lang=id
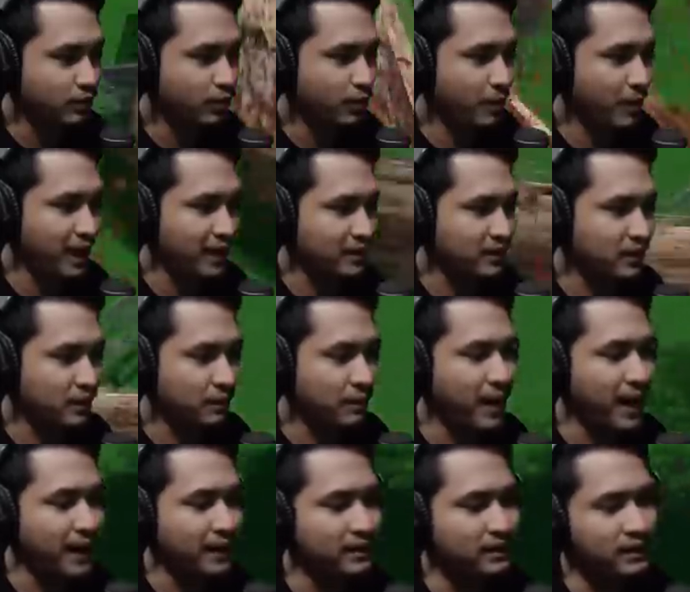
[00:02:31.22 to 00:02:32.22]
mati
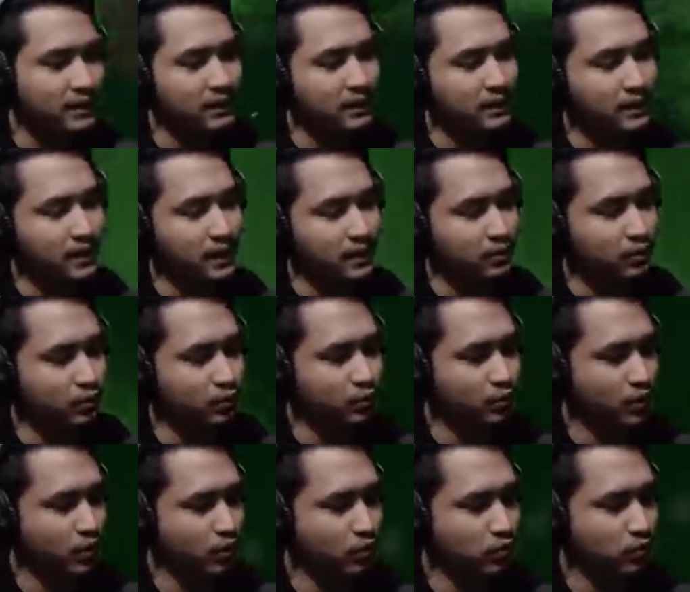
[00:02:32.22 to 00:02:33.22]
mati nggak tuh
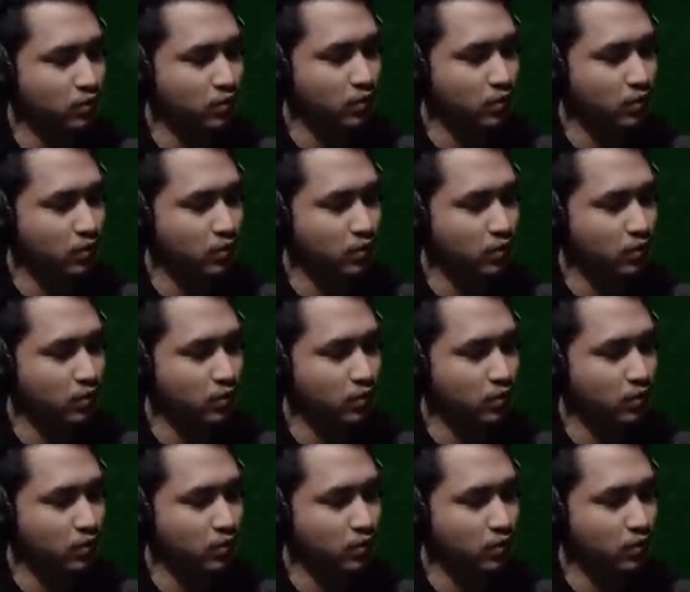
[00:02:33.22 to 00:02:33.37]
ya Allah